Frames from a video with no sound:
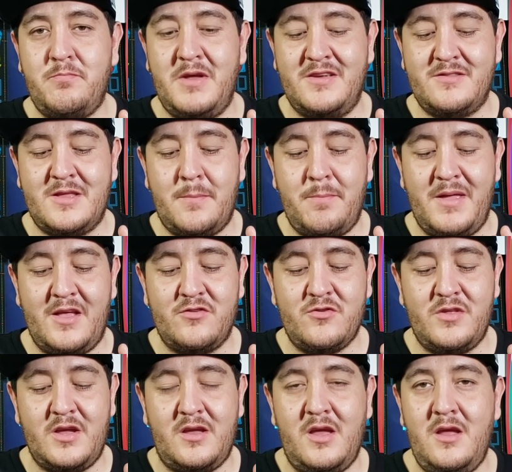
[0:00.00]
este pedazo
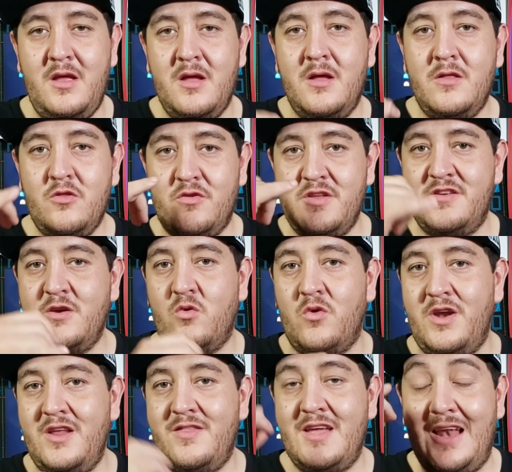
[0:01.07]
de aquí donde se
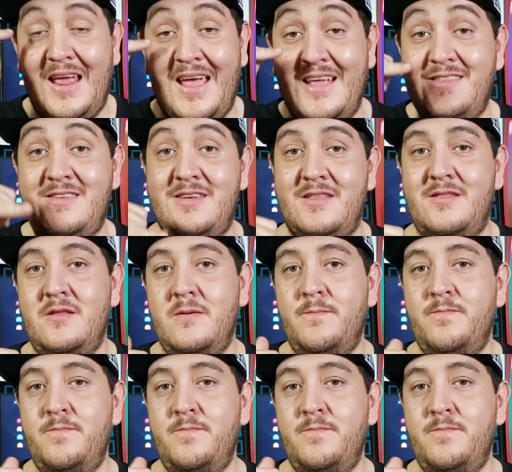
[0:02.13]
conecta el headset.